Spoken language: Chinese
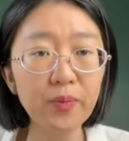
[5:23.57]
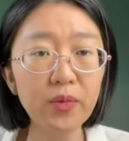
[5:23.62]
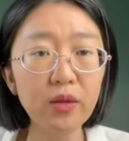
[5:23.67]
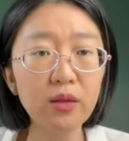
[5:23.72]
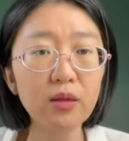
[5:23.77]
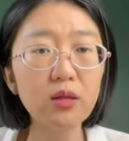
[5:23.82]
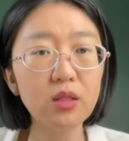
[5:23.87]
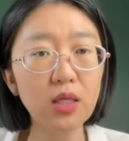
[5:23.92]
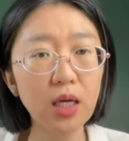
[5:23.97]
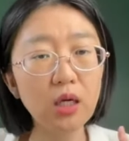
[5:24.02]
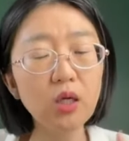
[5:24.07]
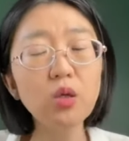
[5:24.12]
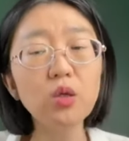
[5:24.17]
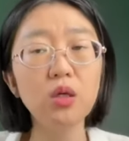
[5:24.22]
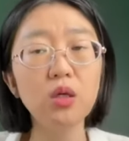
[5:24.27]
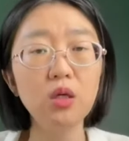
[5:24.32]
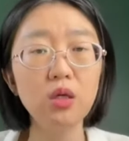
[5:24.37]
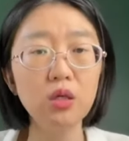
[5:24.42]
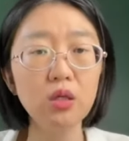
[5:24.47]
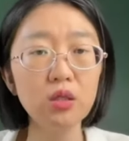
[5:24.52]
那然后
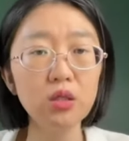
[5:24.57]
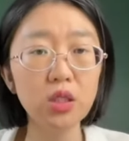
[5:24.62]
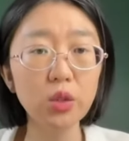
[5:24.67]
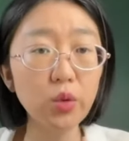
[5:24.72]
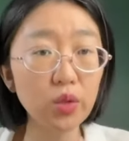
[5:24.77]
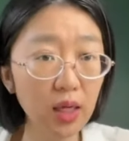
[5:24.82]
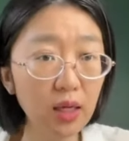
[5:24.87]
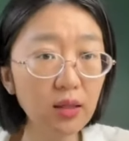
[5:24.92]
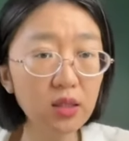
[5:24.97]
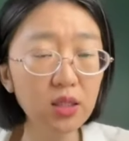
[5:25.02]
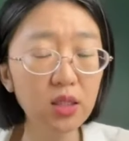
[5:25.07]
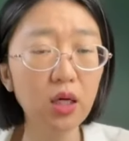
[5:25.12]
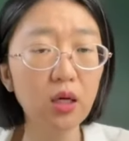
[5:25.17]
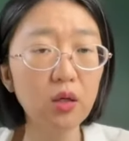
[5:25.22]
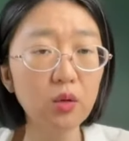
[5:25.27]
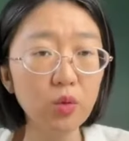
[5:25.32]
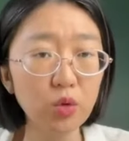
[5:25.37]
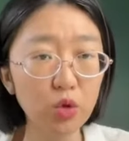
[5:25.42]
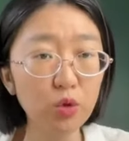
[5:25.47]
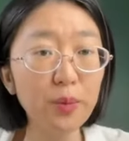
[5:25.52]
结果刚巧，
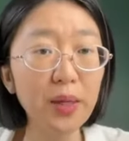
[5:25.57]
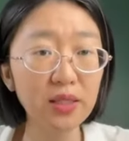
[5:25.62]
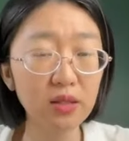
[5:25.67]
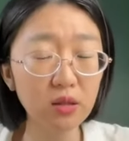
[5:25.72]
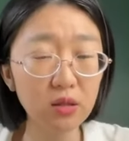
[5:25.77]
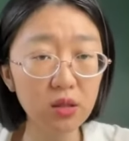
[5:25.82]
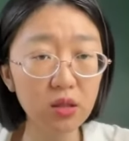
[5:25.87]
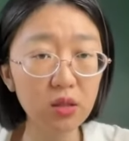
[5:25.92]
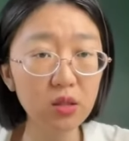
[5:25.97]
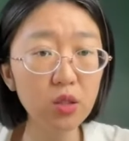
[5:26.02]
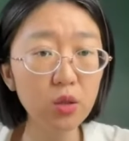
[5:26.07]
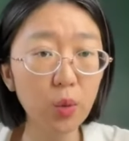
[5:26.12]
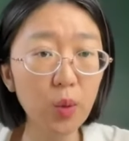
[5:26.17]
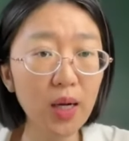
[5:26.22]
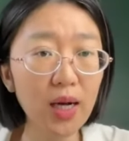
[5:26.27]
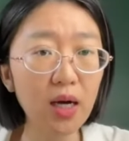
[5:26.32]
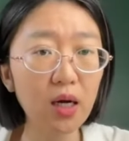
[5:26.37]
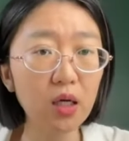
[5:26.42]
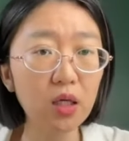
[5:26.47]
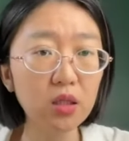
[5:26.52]
我就把这个计
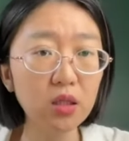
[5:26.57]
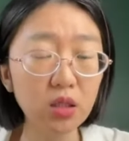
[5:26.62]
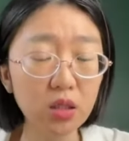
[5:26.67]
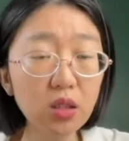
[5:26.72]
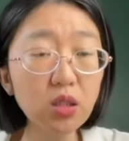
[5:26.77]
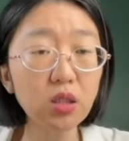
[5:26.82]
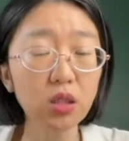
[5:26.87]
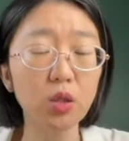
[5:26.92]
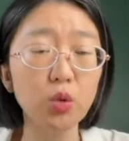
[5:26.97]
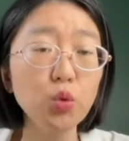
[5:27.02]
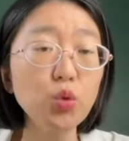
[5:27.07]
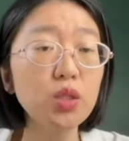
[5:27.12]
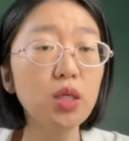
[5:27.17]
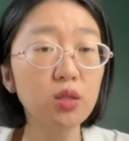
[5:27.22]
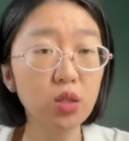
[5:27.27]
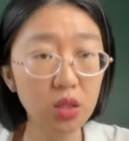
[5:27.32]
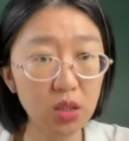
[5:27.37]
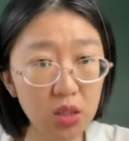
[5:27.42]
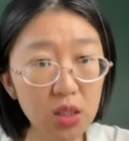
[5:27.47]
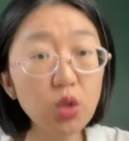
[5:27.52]
划一定程度上
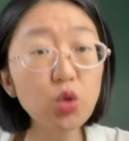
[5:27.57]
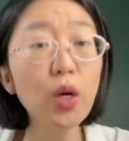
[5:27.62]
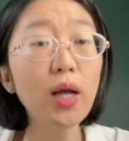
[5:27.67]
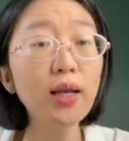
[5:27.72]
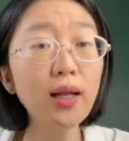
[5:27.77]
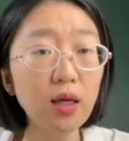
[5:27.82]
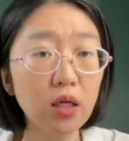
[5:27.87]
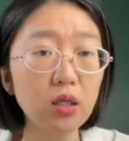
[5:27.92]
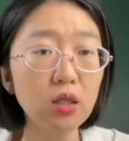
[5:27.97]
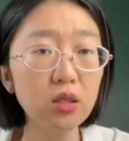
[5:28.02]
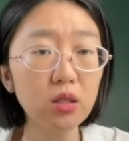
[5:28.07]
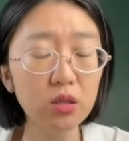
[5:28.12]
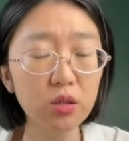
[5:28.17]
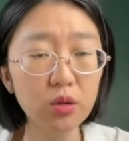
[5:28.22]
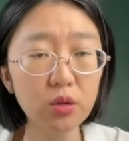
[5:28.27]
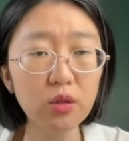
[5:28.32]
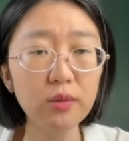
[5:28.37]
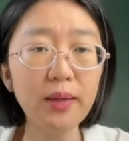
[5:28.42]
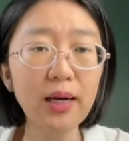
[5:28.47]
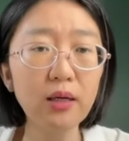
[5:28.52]
是揭穿了，
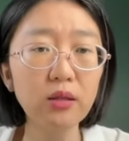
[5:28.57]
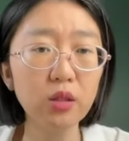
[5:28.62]
对吧？